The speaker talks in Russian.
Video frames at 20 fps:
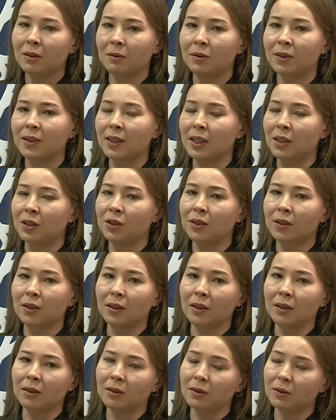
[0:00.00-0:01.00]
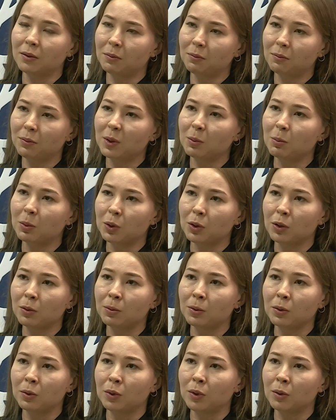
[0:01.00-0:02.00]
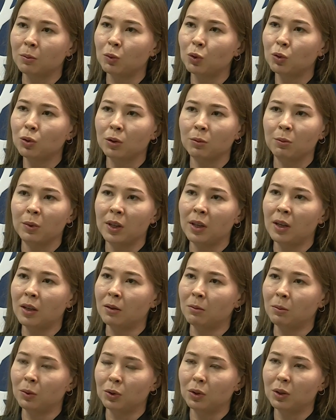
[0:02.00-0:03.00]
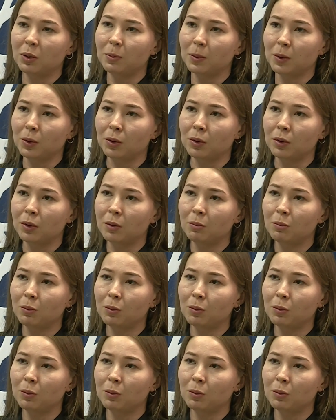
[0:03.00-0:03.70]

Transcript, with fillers: всячески способствует тому, чтобы не работать с психологом.